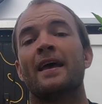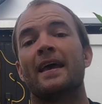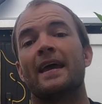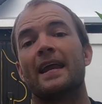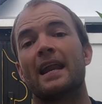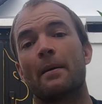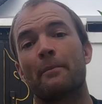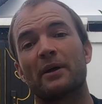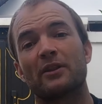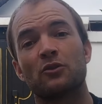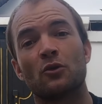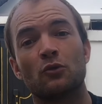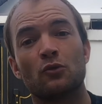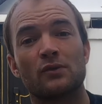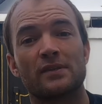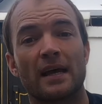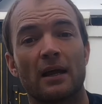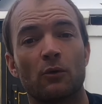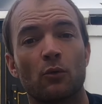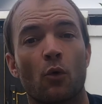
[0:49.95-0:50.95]
Et là maintenant,
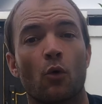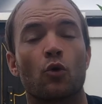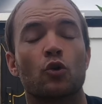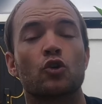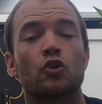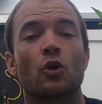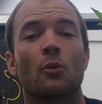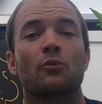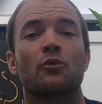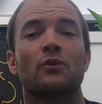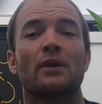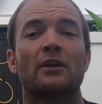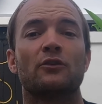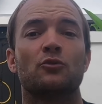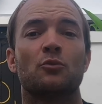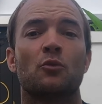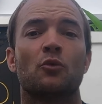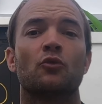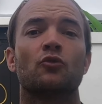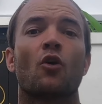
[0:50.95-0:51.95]
nous allons au championnat
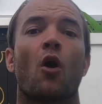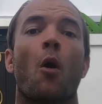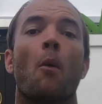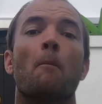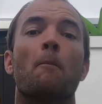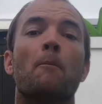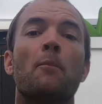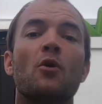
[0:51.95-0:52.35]
du monde en